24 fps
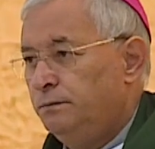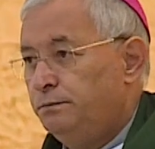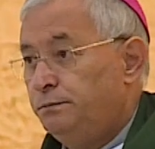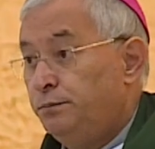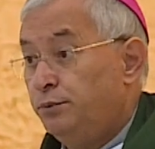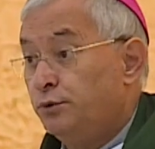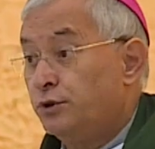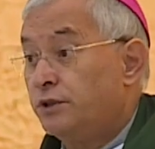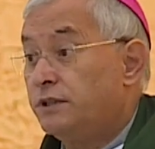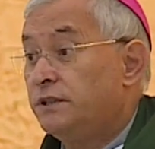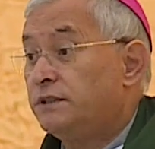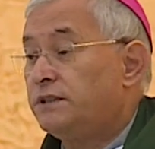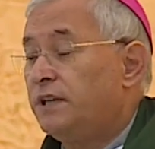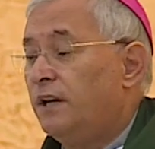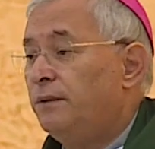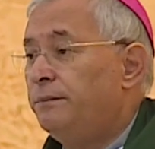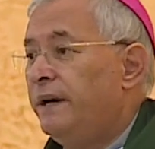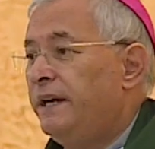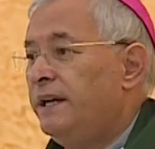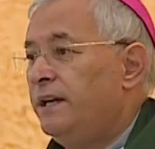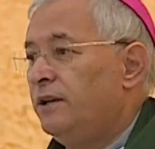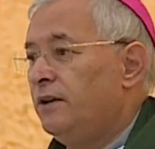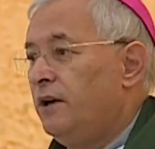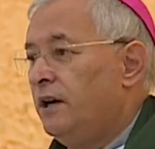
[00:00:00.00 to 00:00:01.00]
Porque
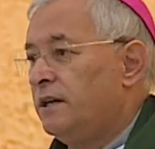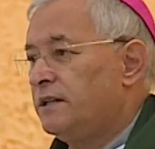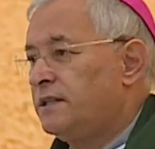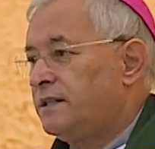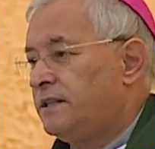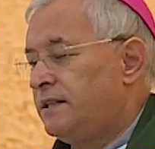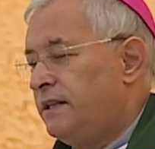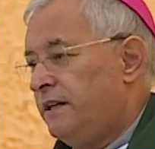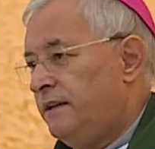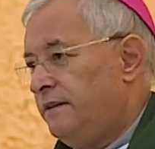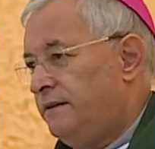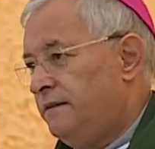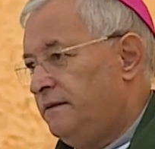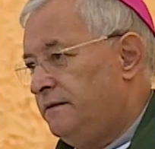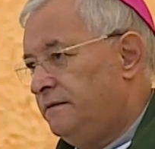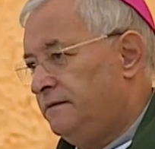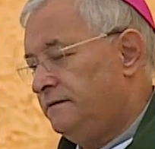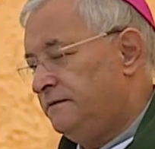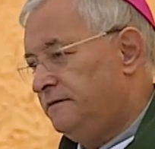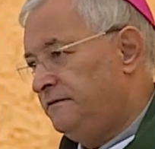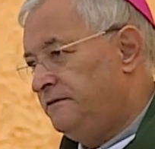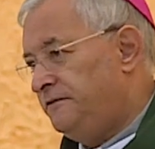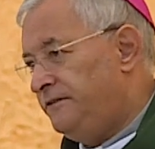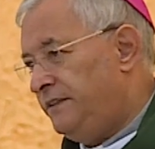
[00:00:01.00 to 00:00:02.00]
também a nossa
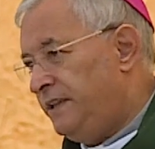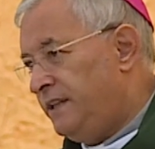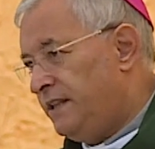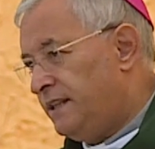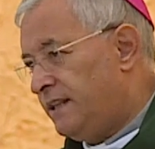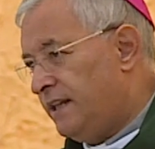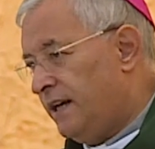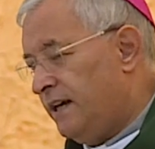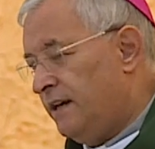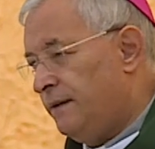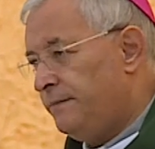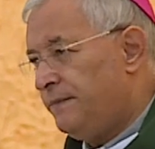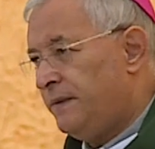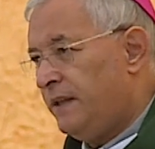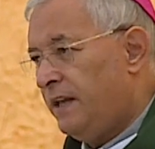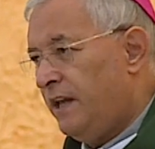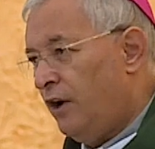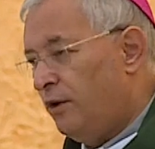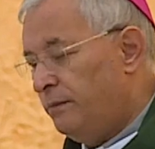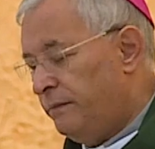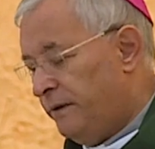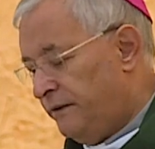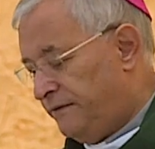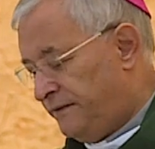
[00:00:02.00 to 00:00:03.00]
vida é
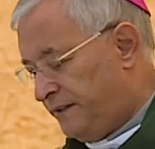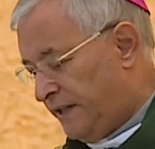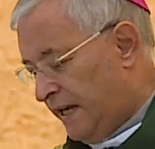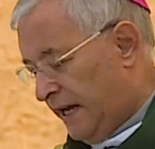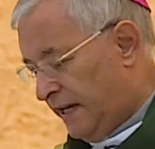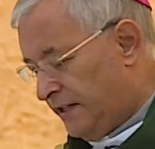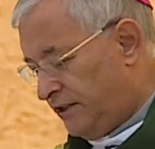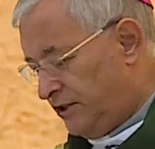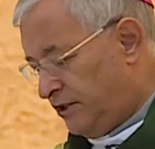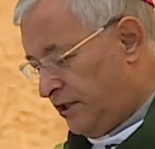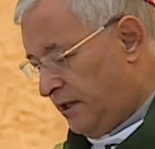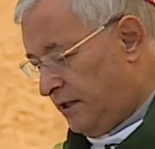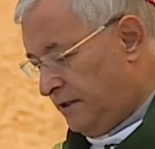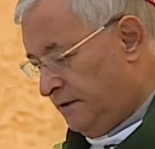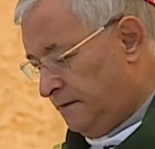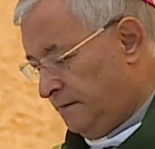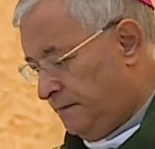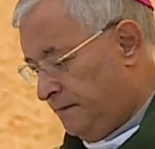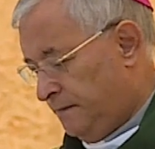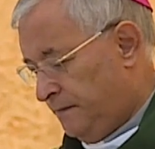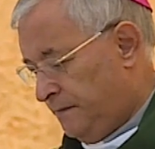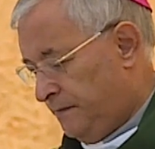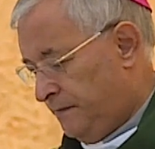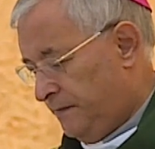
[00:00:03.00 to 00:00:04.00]
uma viagem.
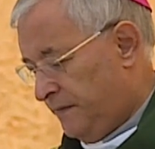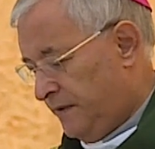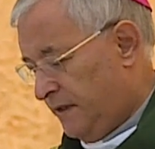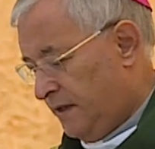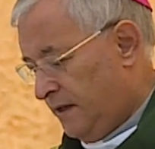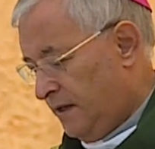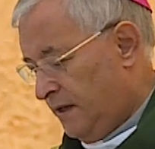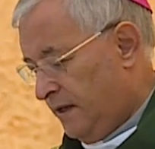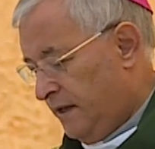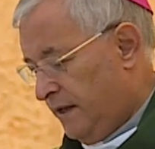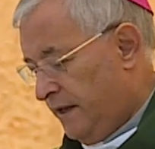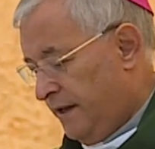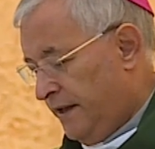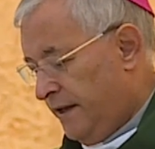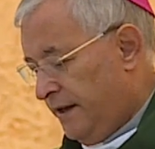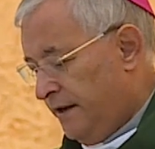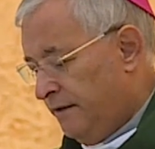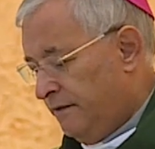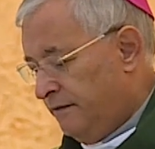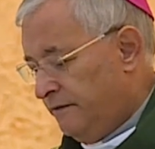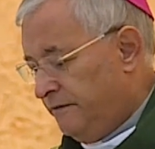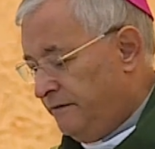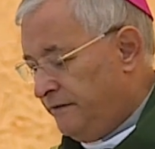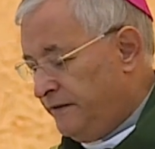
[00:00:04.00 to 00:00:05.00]

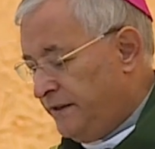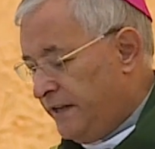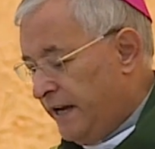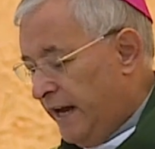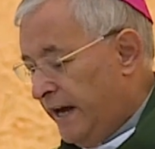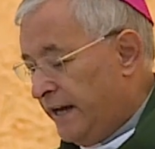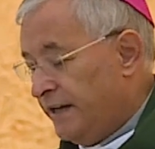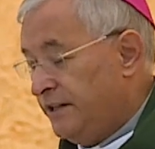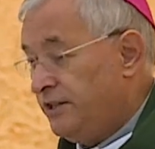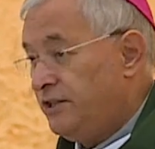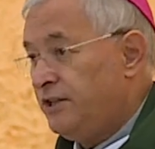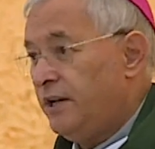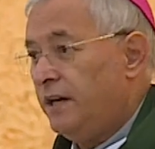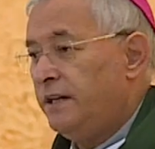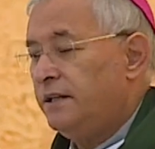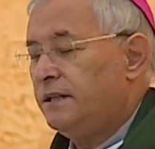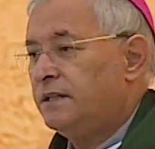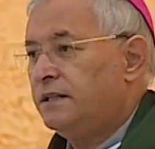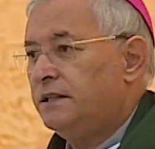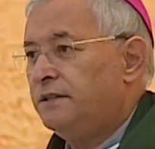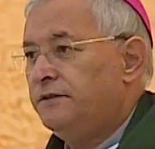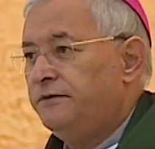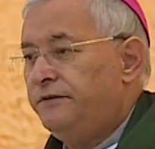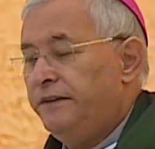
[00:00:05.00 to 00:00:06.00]
Viagem
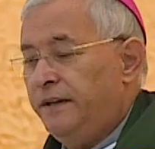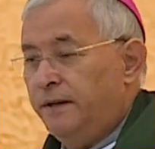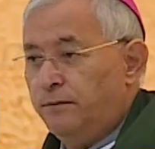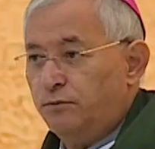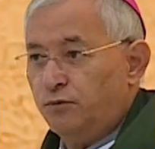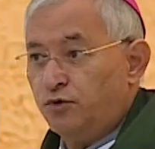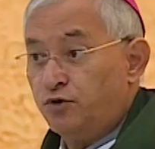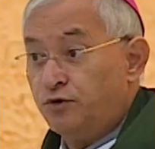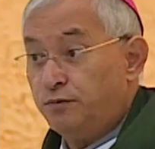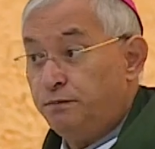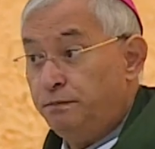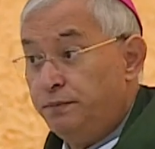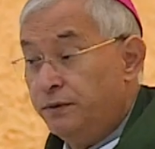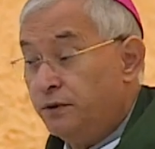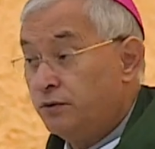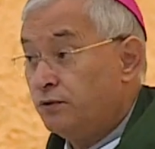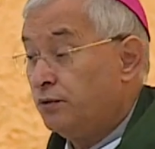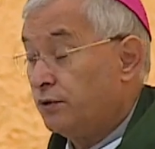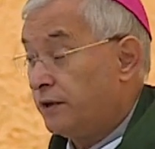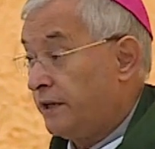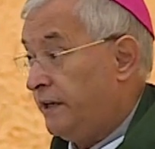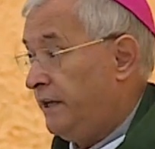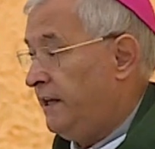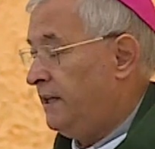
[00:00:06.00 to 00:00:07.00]
que devemos
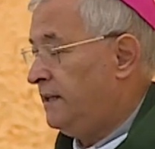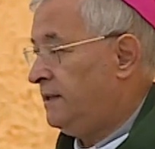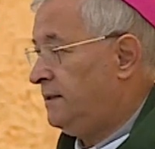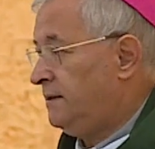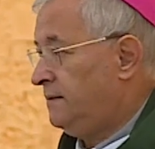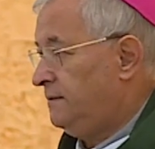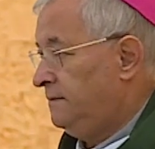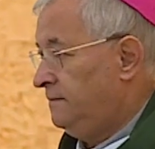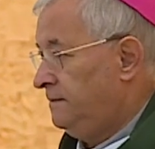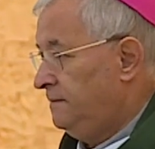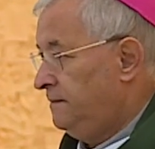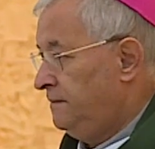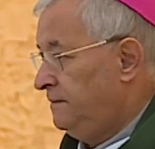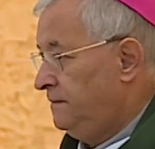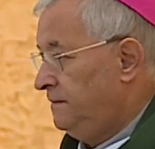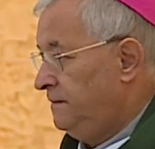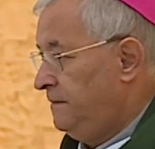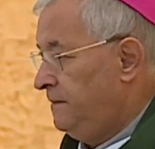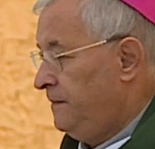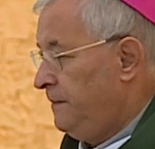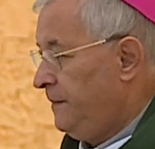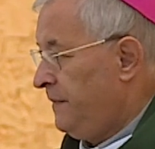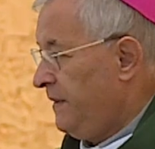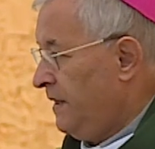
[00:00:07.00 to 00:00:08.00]
percorrer
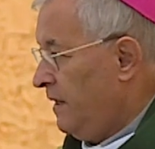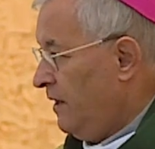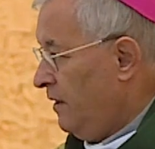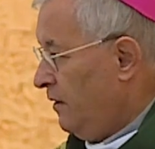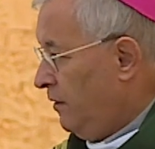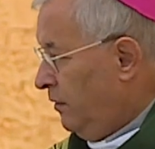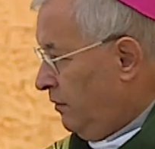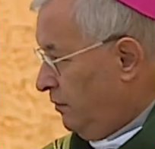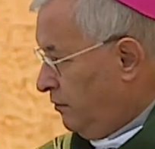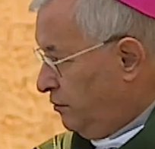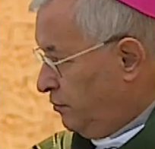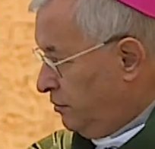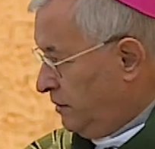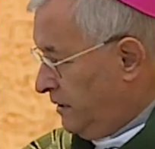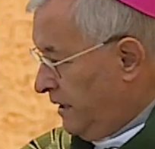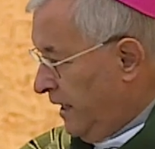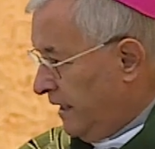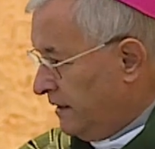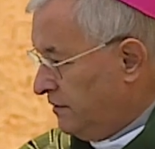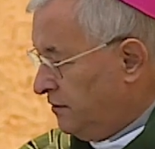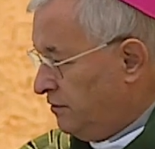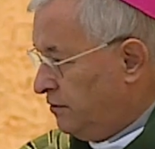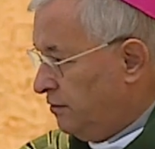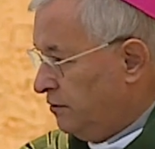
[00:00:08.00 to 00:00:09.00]

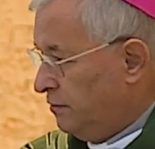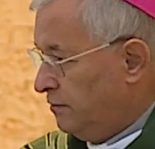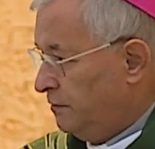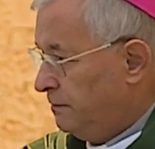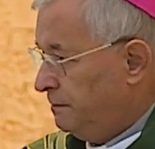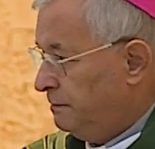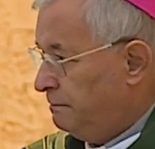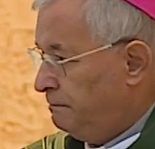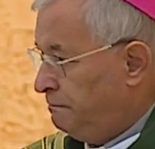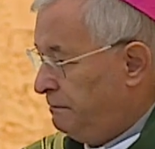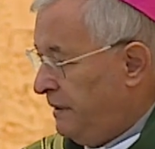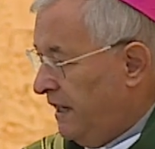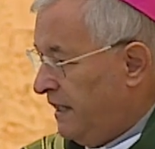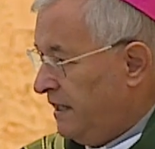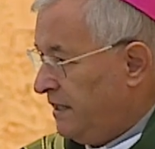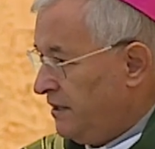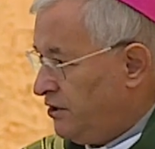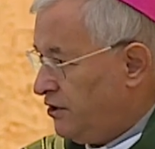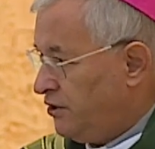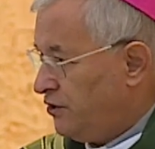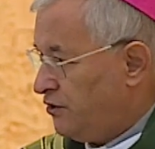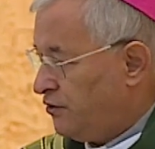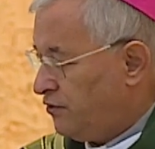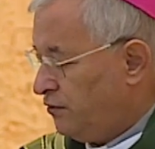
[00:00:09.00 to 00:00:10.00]
olhando para
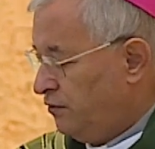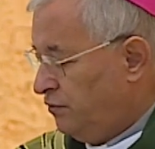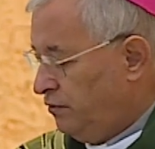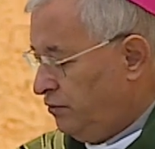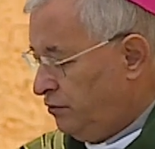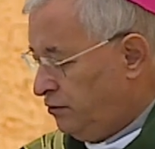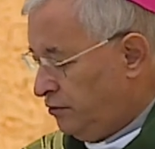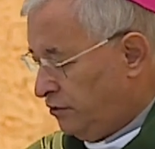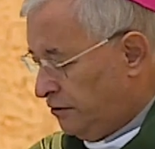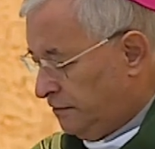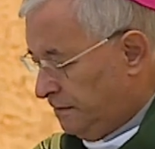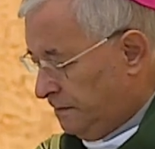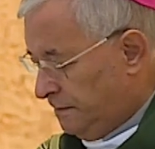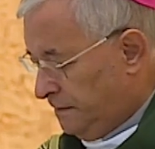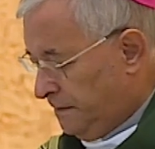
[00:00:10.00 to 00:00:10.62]
Jesus